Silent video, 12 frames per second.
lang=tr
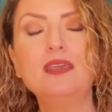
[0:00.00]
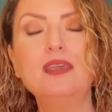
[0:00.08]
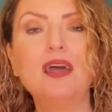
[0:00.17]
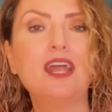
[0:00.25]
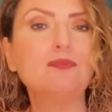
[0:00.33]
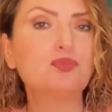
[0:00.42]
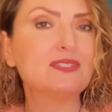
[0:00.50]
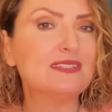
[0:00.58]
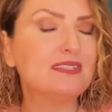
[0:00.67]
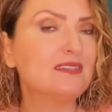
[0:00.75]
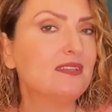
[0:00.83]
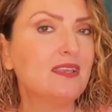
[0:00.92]
Hani bu
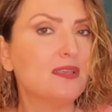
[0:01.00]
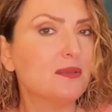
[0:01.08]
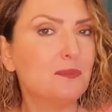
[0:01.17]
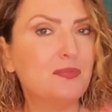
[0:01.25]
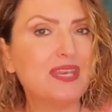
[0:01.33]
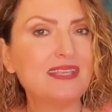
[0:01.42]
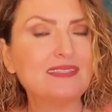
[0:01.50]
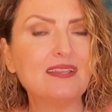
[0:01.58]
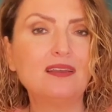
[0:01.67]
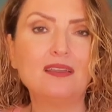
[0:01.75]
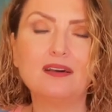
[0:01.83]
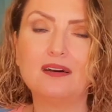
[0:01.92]
sizin
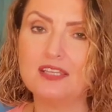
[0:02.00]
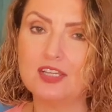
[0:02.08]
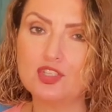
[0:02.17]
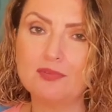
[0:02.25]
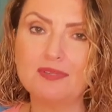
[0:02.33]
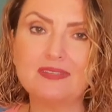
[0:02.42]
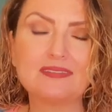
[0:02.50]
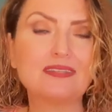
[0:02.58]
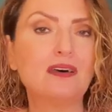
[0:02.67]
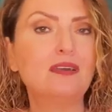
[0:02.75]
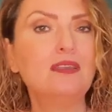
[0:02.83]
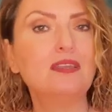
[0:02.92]
bireysel
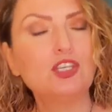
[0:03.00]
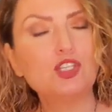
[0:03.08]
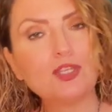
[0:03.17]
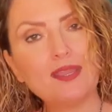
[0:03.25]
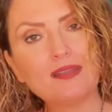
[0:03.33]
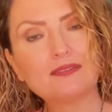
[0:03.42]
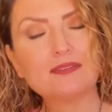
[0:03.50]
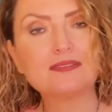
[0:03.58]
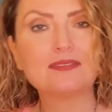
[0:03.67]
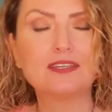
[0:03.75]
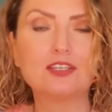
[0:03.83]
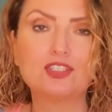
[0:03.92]
yaşamınızda, iş
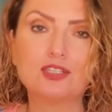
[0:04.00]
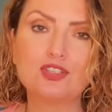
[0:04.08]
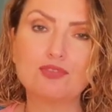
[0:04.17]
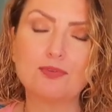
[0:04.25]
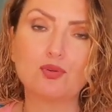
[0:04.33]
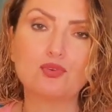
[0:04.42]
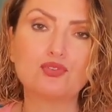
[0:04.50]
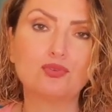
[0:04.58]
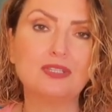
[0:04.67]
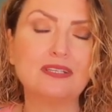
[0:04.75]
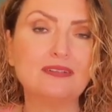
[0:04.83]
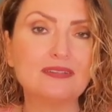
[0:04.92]
hayatınızda, çalışma
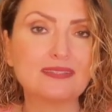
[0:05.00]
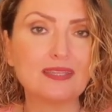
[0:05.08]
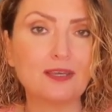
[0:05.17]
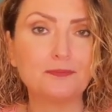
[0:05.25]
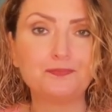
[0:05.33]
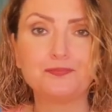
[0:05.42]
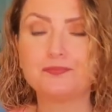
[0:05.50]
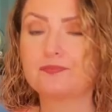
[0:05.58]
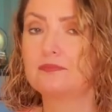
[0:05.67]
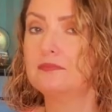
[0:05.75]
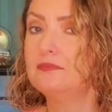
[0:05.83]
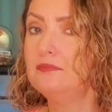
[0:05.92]
koşullarınızda,
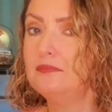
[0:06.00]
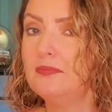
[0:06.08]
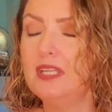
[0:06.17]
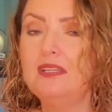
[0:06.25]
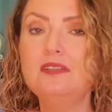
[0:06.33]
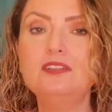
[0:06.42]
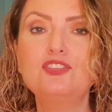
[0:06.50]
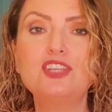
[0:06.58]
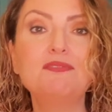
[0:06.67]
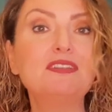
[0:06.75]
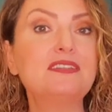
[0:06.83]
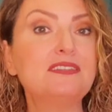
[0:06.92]
e,
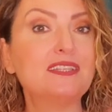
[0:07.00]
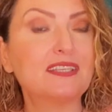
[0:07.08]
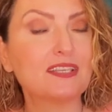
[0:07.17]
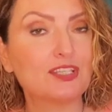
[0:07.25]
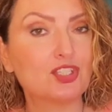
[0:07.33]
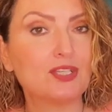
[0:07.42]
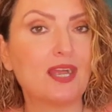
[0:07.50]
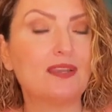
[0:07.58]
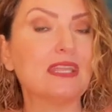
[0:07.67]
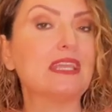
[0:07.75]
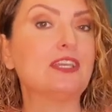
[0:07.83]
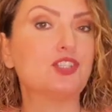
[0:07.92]
çevrenizdeki
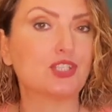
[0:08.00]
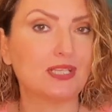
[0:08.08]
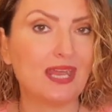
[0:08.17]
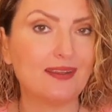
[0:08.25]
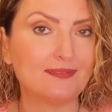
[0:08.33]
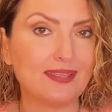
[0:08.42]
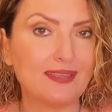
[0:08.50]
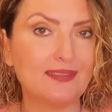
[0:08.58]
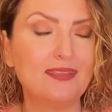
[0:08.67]
kişilerle ilişkilerde,